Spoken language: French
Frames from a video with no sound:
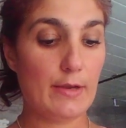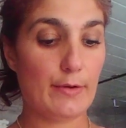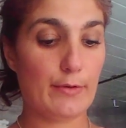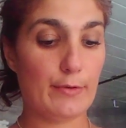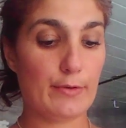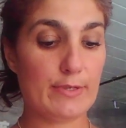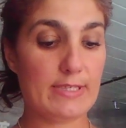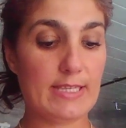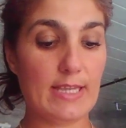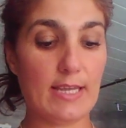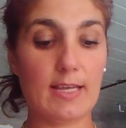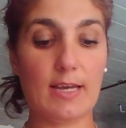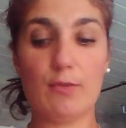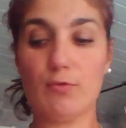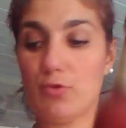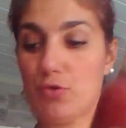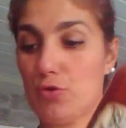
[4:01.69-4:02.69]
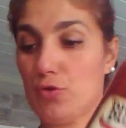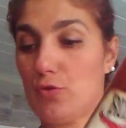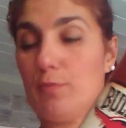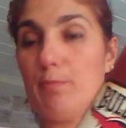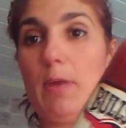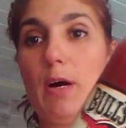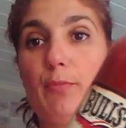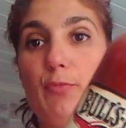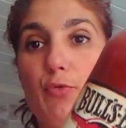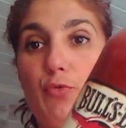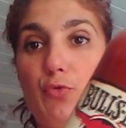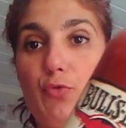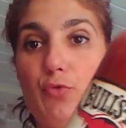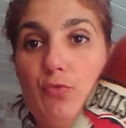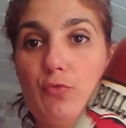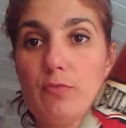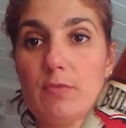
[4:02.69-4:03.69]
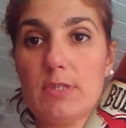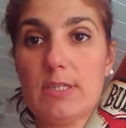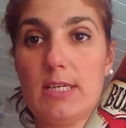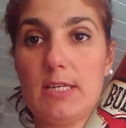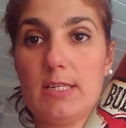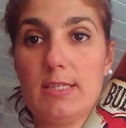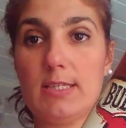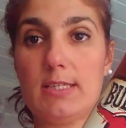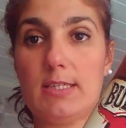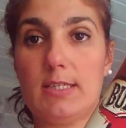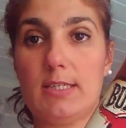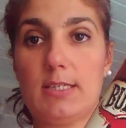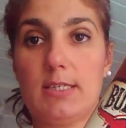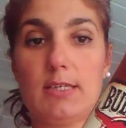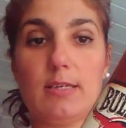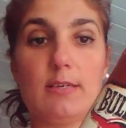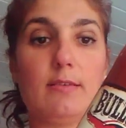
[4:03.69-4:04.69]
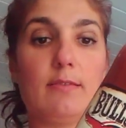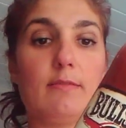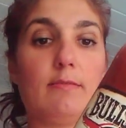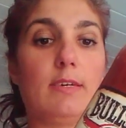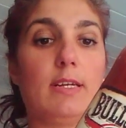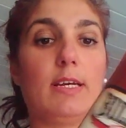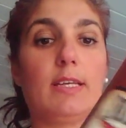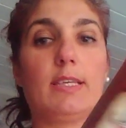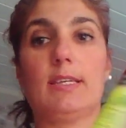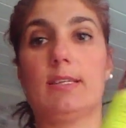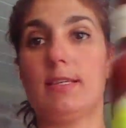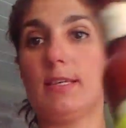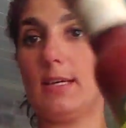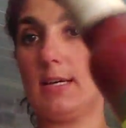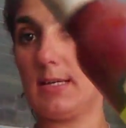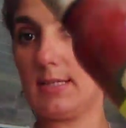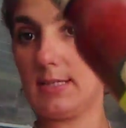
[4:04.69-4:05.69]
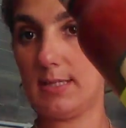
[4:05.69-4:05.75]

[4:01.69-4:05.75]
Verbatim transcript: euh, Steakhouse Barbecue, celle-ci, voilà, qui était à